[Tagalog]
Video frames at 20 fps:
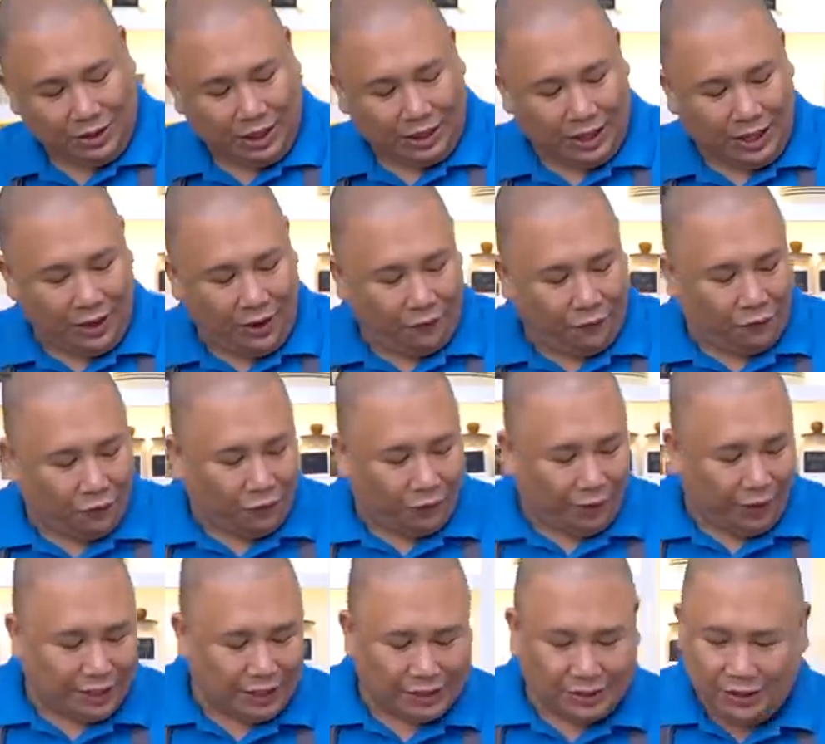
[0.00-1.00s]
the key of
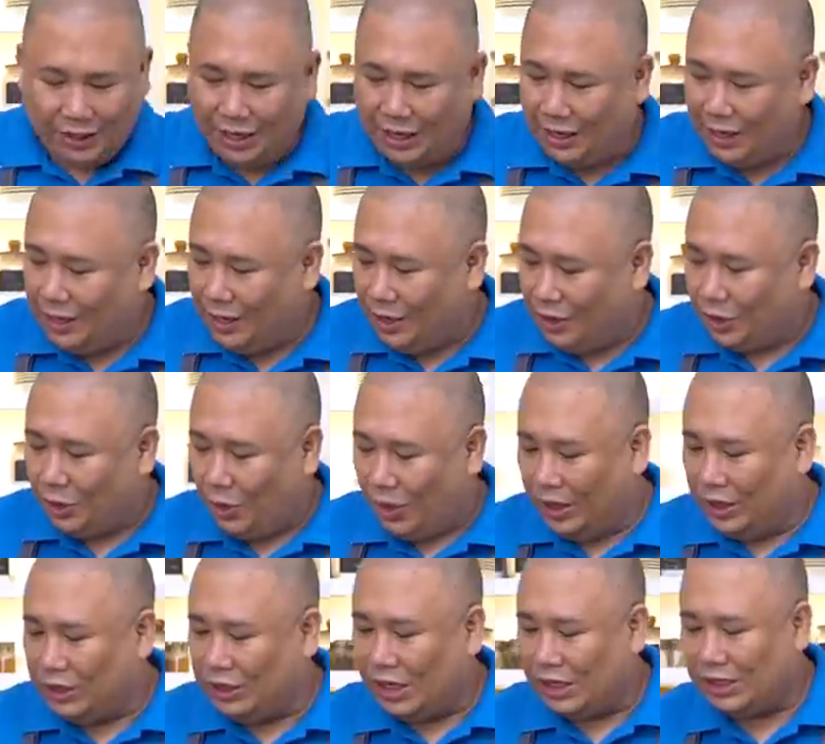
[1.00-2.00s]
cooking is really
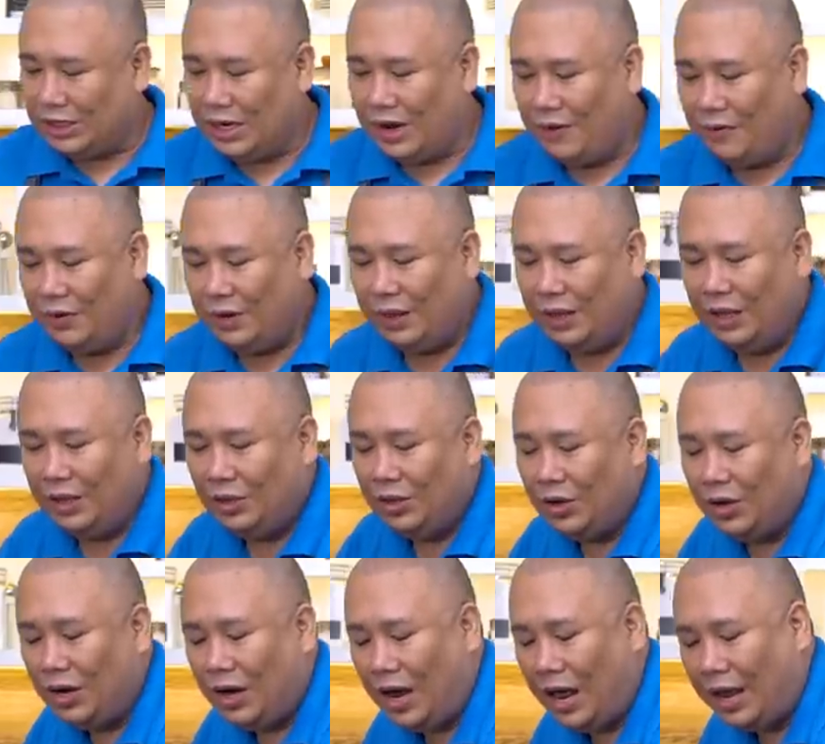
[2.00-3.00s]
to adjust everything to
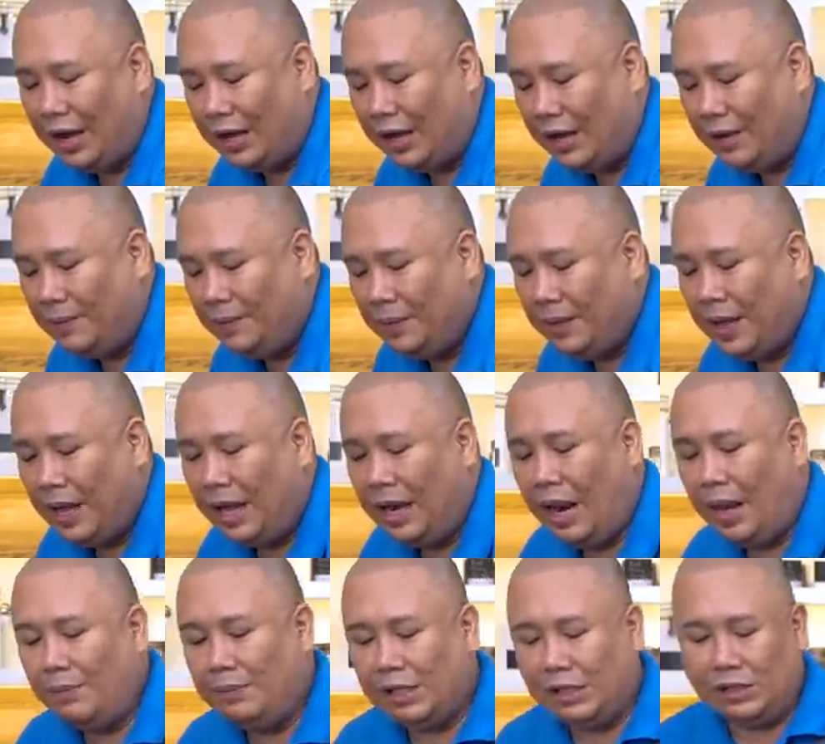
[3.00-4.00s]
your liking.
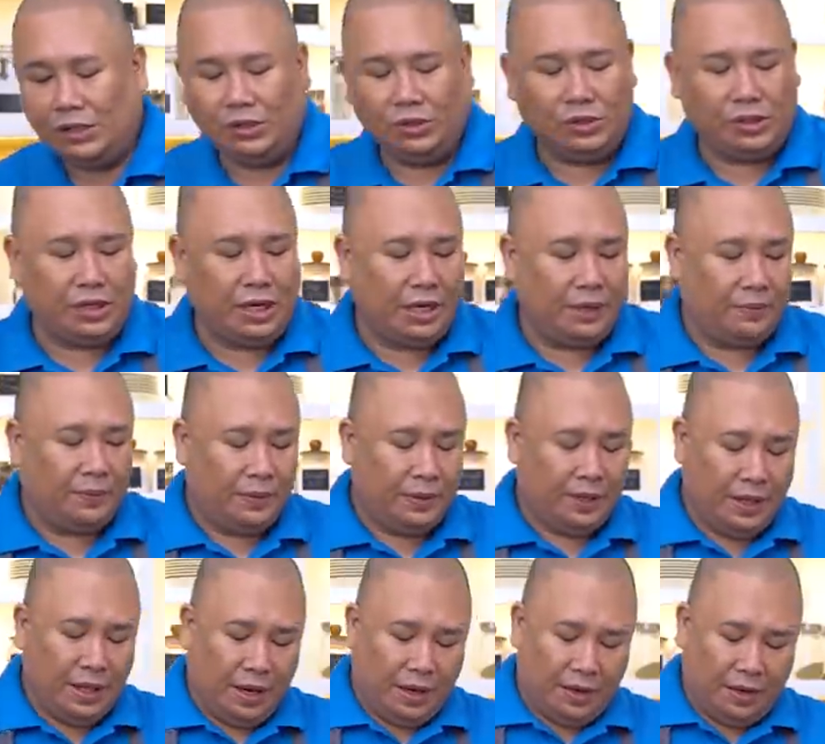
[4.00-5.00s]
And I'm just using
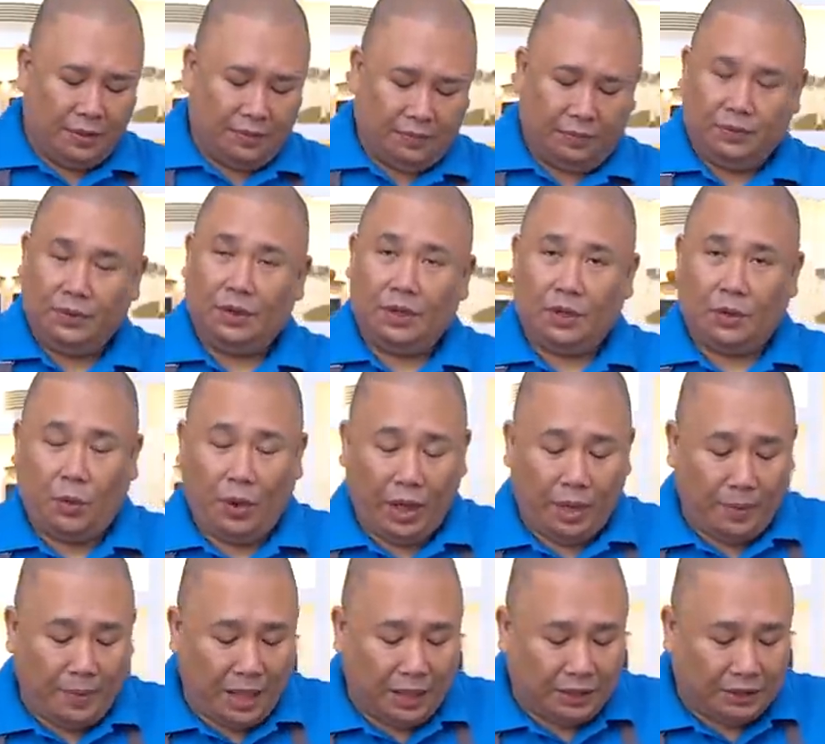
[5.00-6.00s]

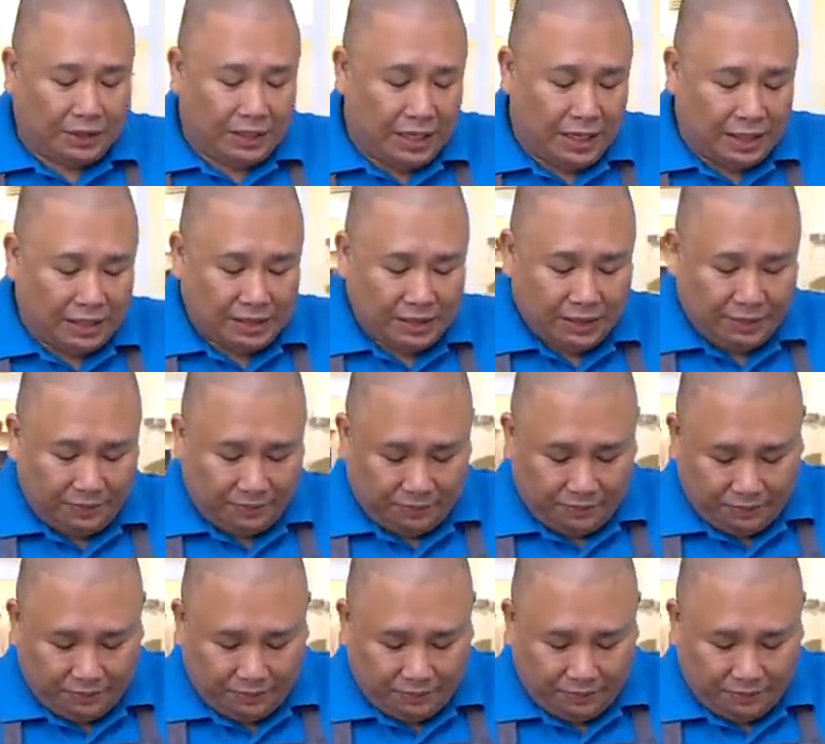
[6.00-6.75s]
quick melt cheese